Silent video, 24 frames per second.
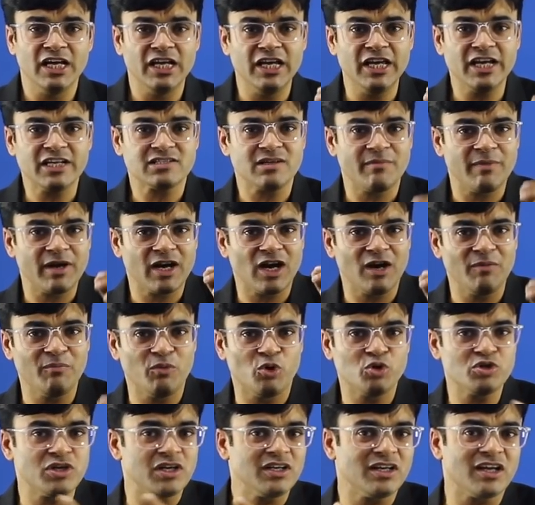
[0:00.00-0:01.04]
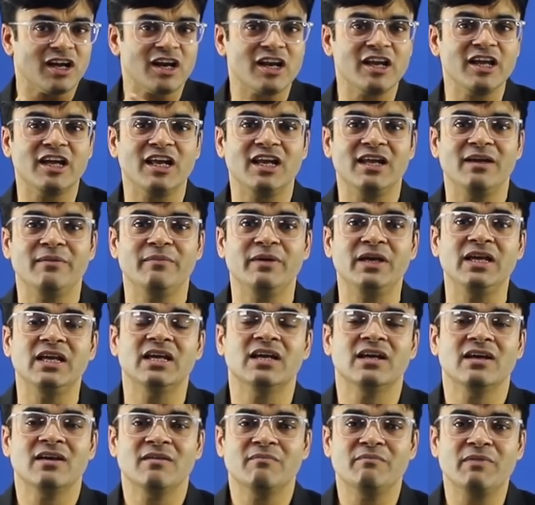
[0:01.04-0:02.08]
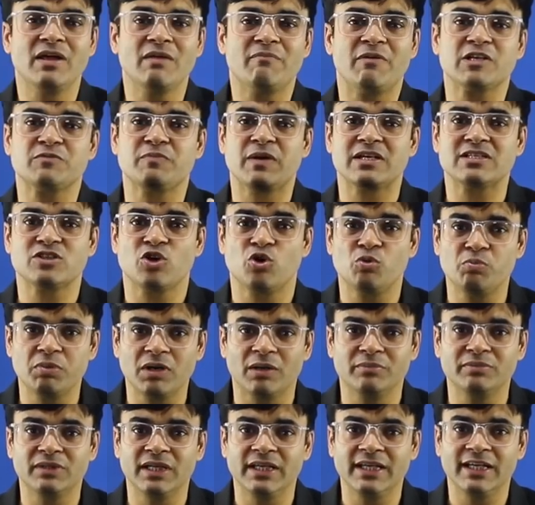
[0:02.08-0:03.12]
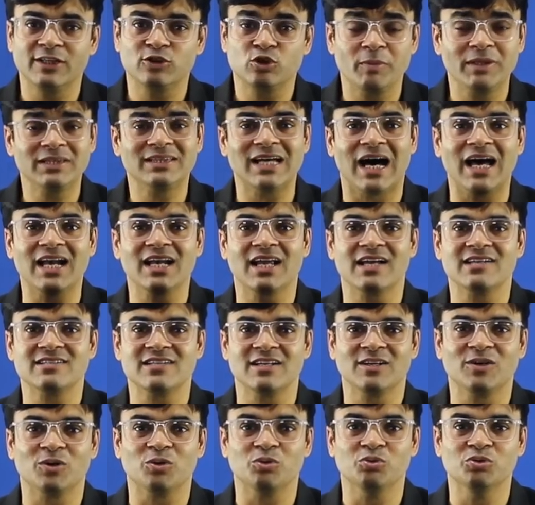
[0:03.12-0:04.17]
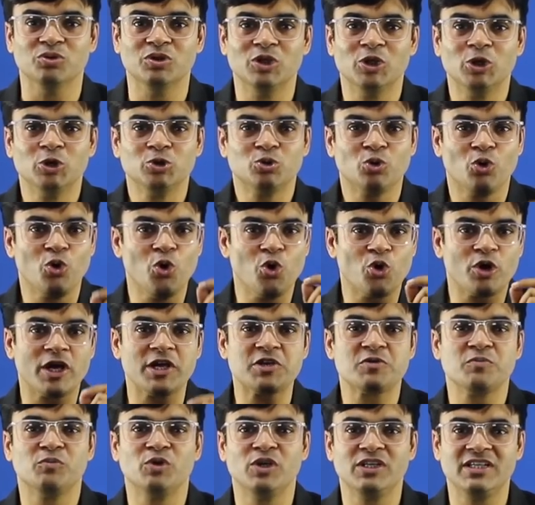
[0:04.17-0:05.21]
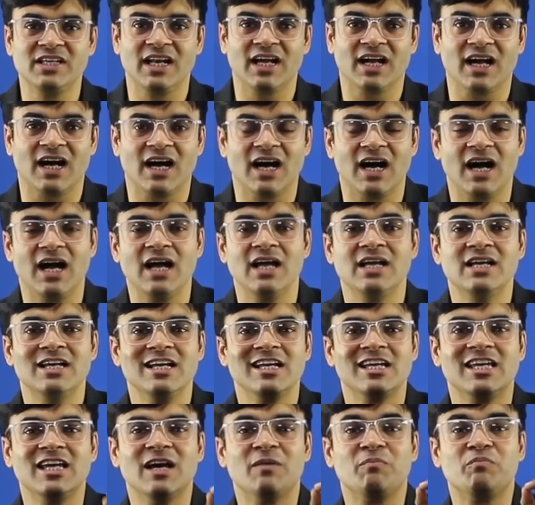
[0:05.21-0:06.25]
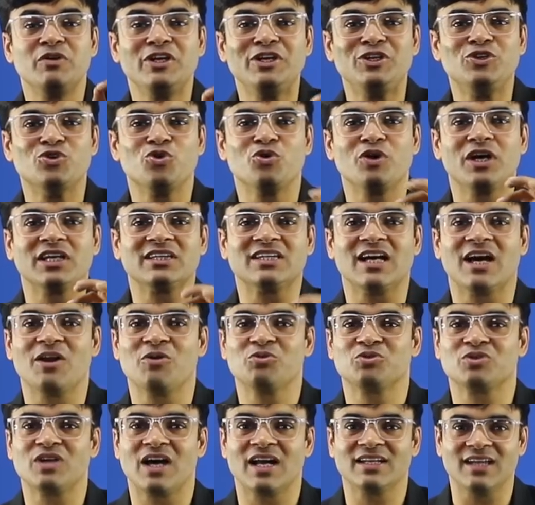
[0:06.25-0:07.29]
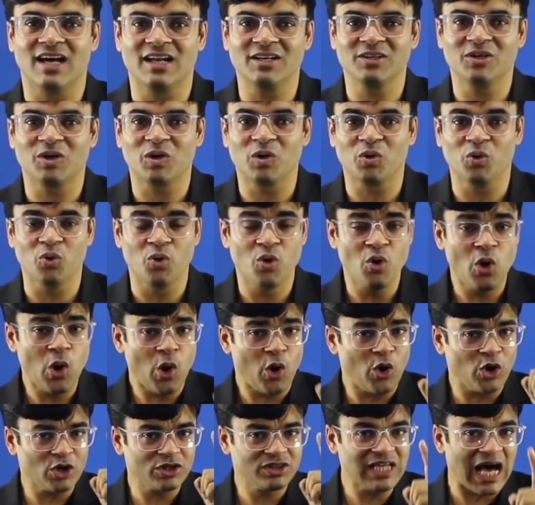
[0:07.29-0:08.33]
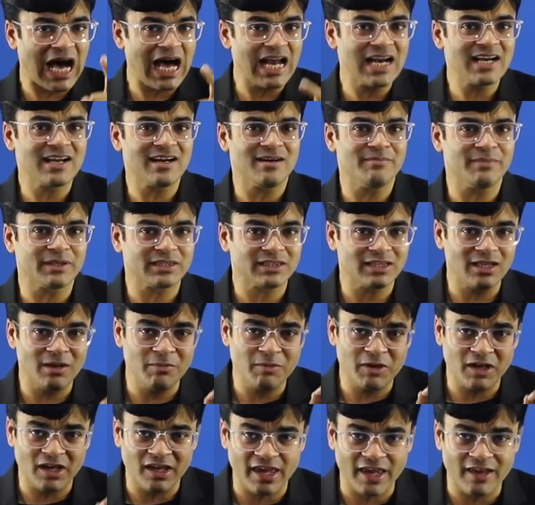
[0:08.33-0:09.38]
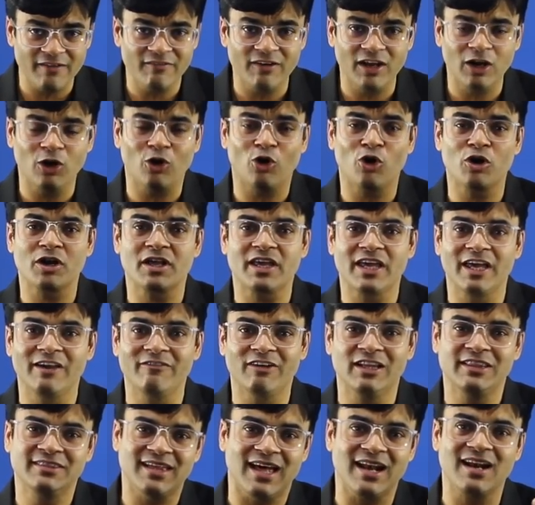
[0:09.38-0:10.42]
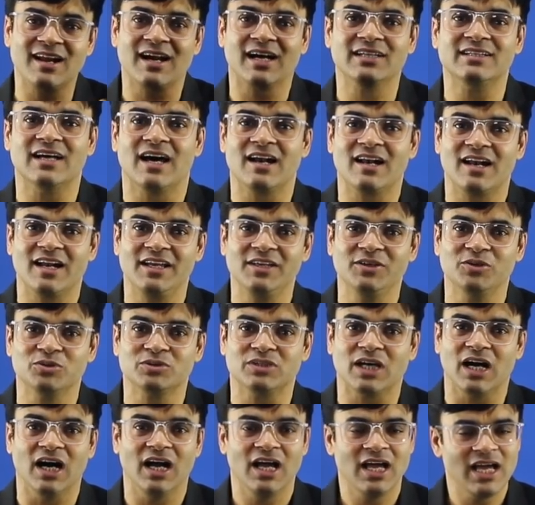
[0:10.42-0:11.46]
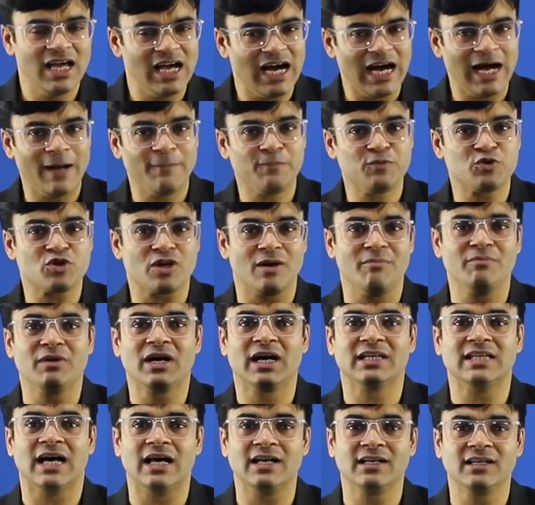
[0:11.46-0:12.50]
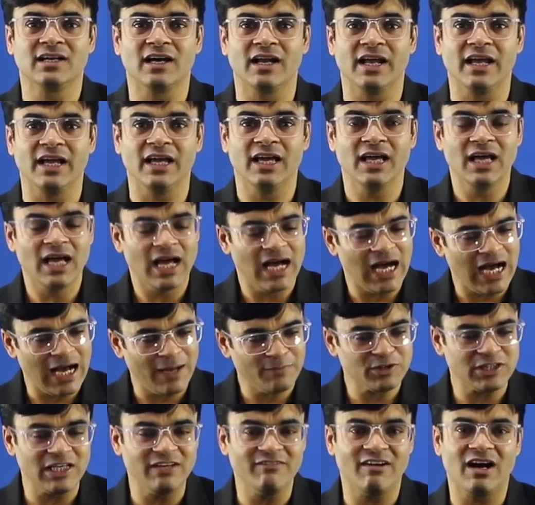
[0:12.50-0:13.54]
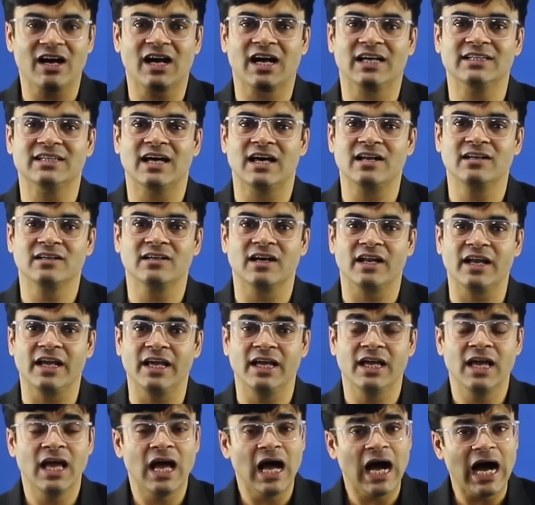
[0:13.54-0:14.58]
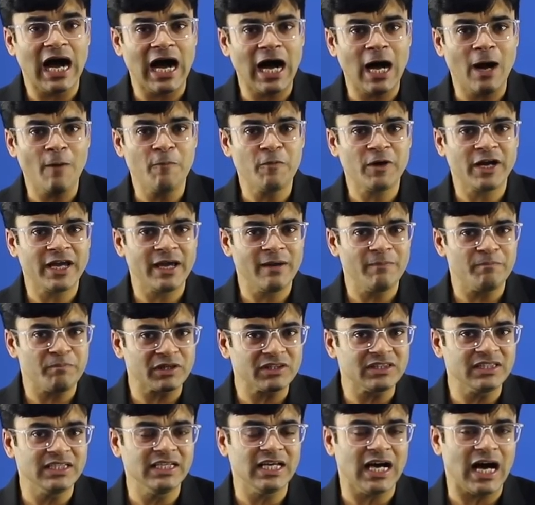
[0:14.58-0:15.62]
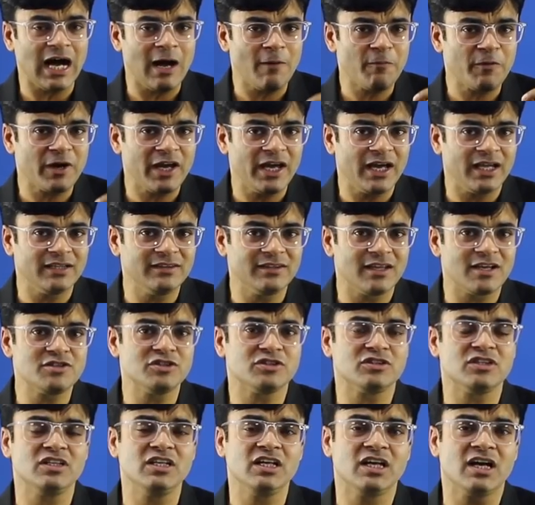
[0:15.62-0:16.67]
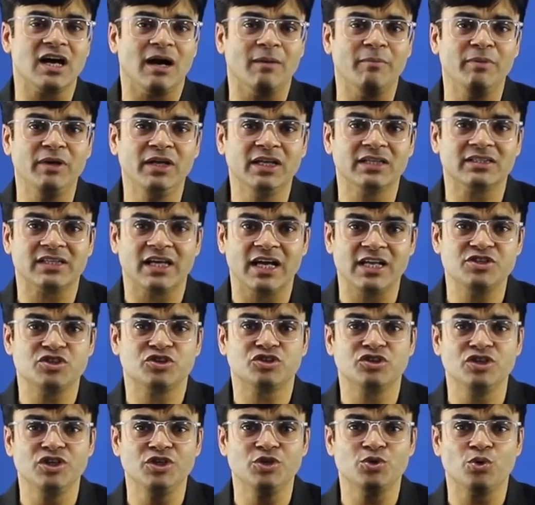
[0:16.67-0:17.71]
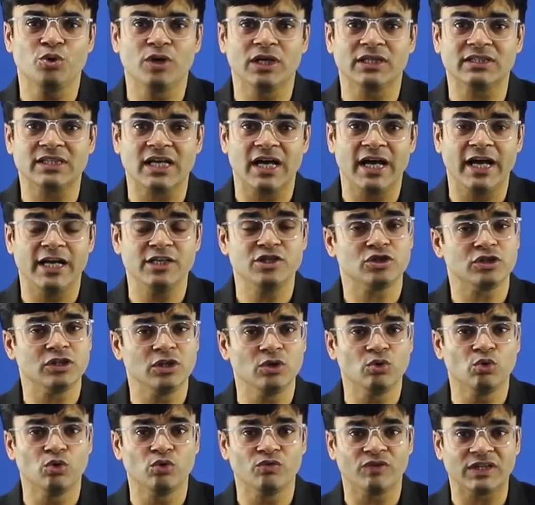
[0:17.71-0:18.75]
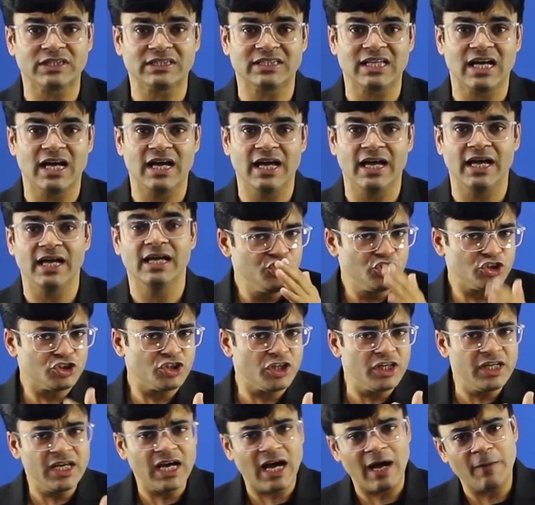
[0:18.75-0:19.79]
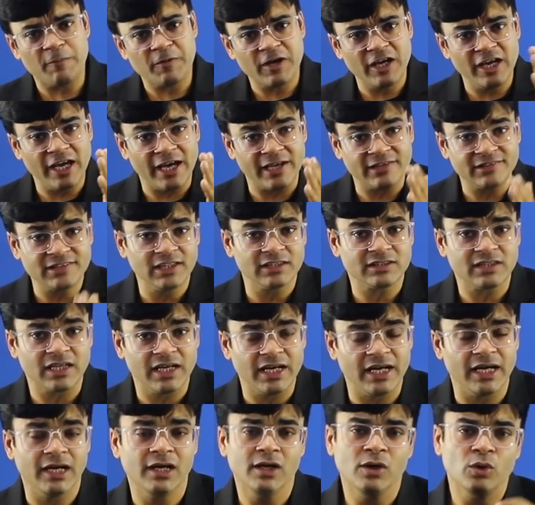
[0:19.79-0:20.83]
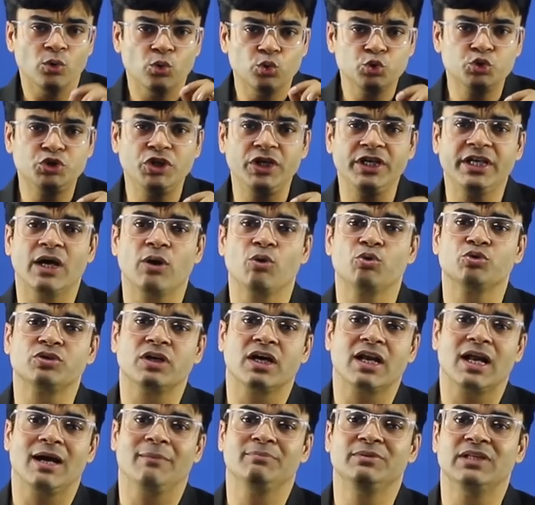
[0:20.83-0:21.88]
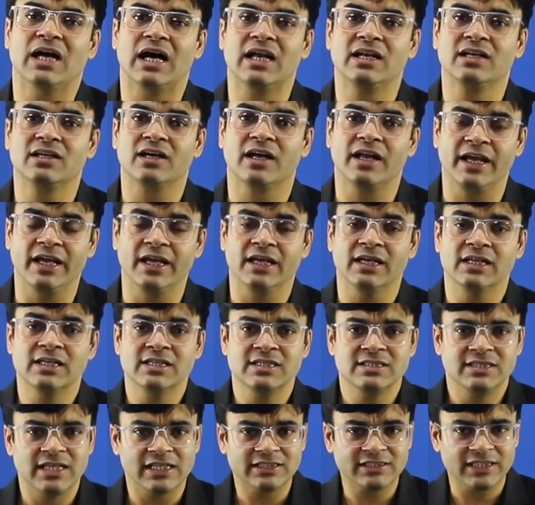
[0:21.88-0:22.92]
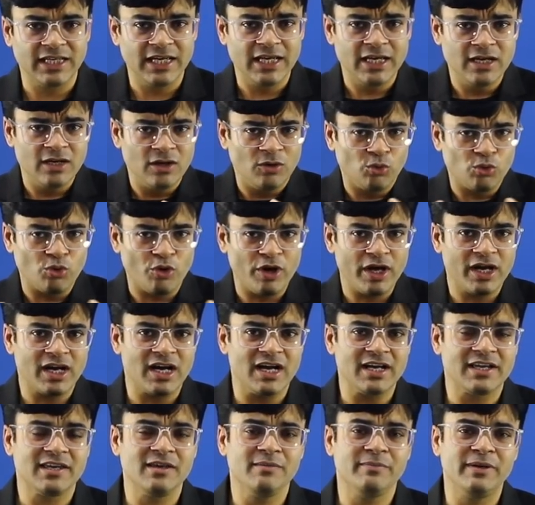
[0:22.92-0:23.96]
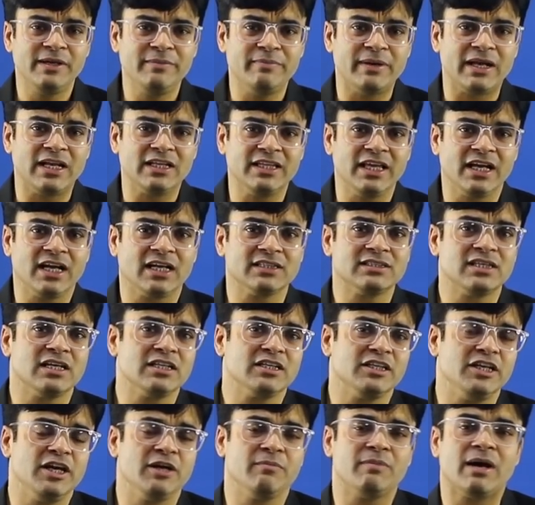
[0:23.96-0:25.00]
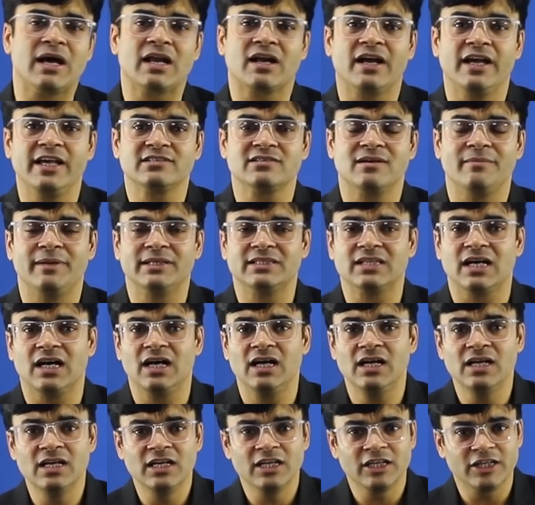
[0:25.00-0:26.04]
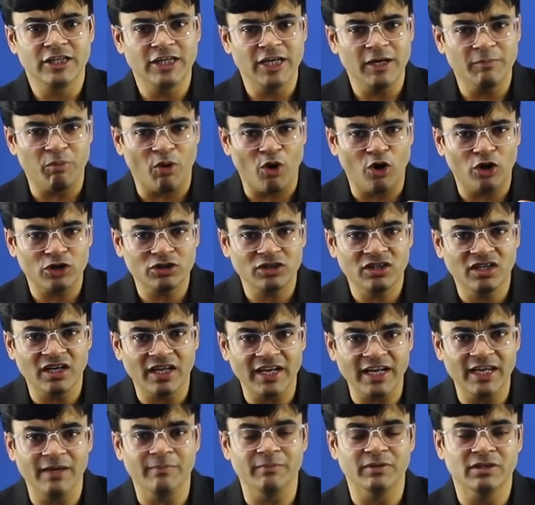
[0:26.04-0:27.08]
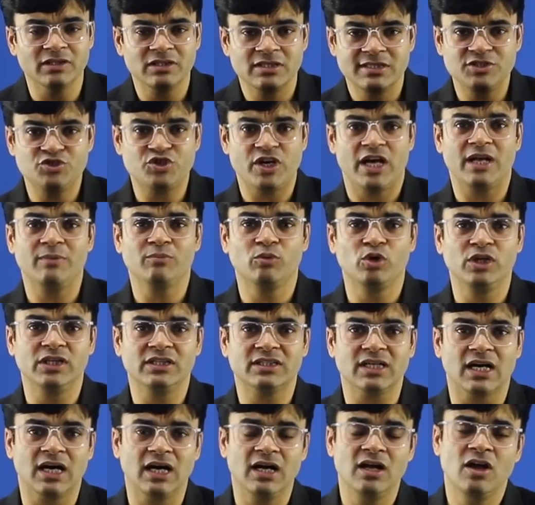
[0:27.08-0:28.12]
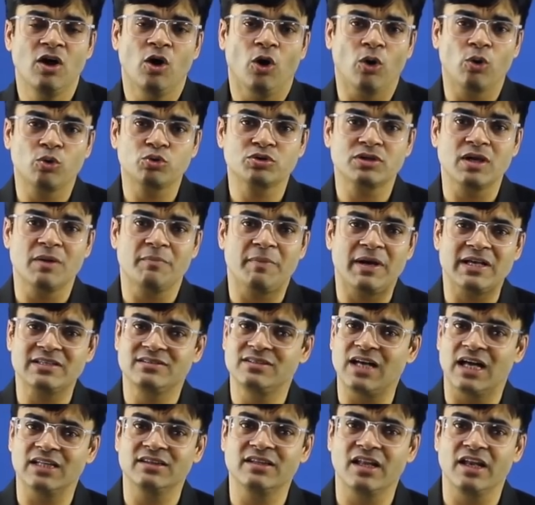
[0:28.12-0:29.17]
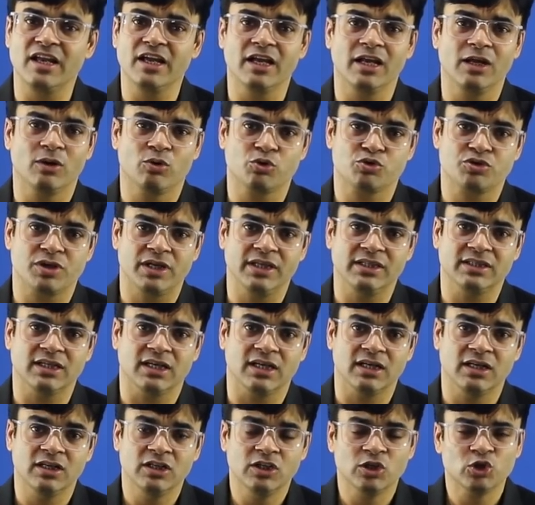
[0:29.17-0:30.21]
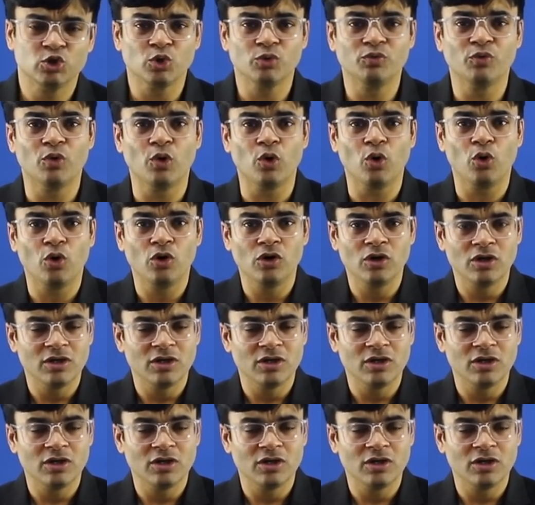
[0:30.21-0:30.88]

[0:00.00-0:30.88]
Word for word: एक समय का भोजन करने के लिए भी मेरे पास पैसा उपलब्ध नहीं है तो मैं दान कैसे करूँ तो लोकेश मुनि जी ने कहा कि अपनी योग्यता अनुसार दान करो और दान का मतलब केवल और केवल धन का दान नहीं होता आप श्रम का दान करें आप सेवा का दान करें आपके प्रति आपके अंदर जितनी काबिलियत है जितनी योग्यता है जितनी गुणवत्ता है जितनी आपकी हैसियत है उसी के अनुसार आप दान करें जैसे उन्होंने कहा कि भाई मैंने देखा था कि एक बार का एक समय था कि एक बहुत गरीब जैन मुनि था और उसके पास दान देने के लिए कुछ नहीं था तो वो